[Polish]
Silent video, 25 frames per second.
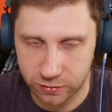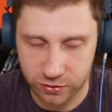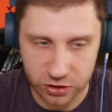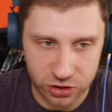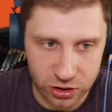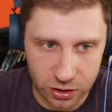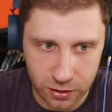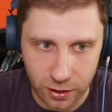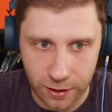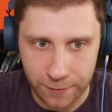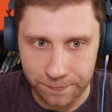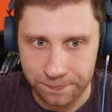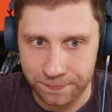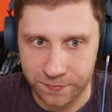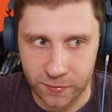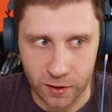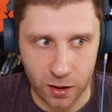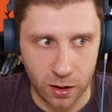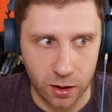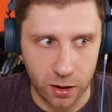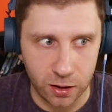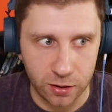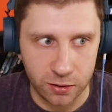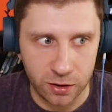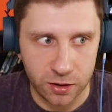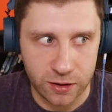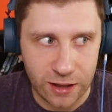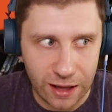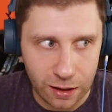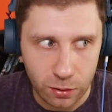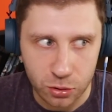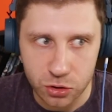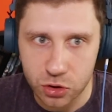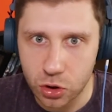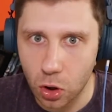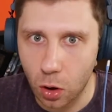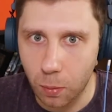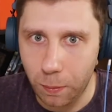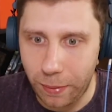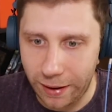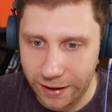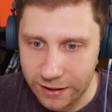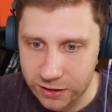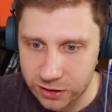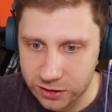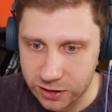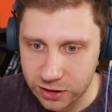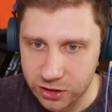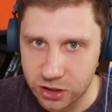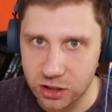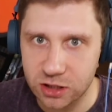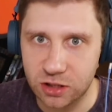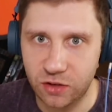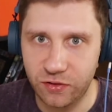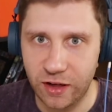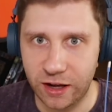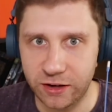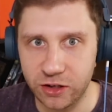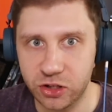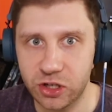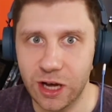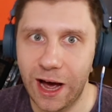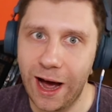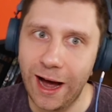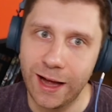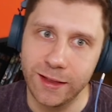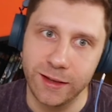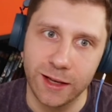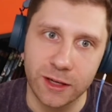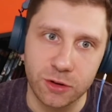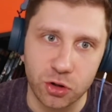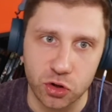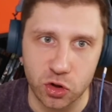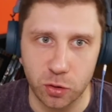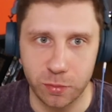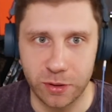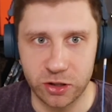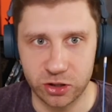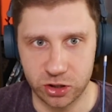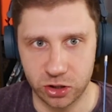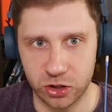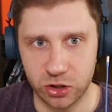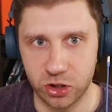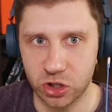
W sensie nie dało się obejrzeć i stwierdzić, a nie, to sobie jeszcze,